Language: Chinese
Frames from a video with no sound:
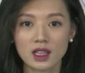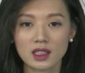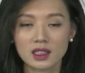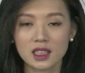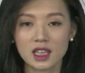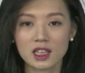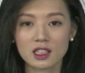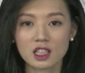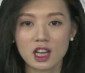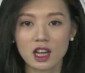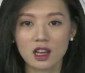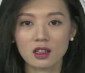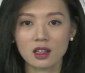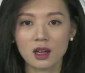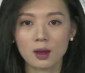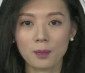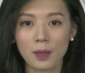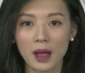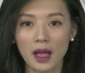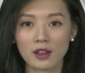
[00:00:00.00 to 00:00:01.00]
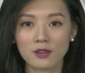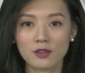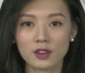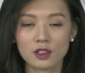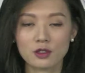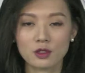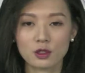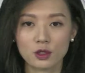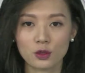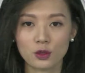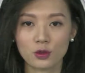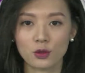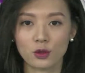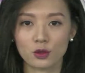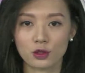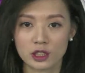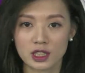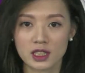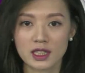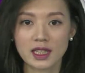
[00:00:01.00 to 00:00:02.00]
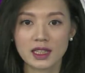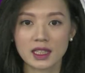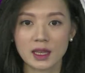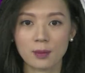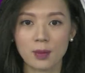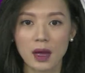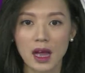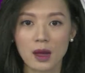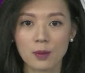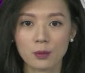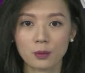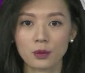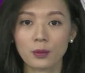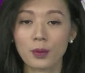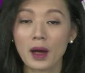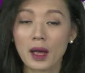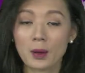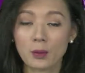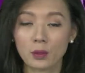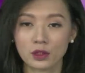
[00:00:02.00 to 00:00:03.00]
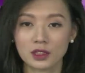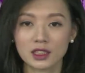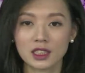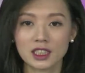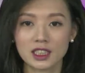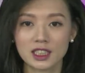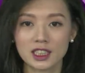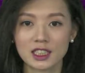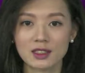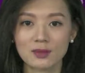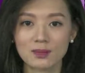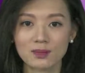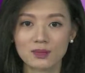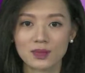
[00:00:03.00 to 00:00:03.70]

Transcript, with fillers: 减少了百分之五十三点八，不派末期息。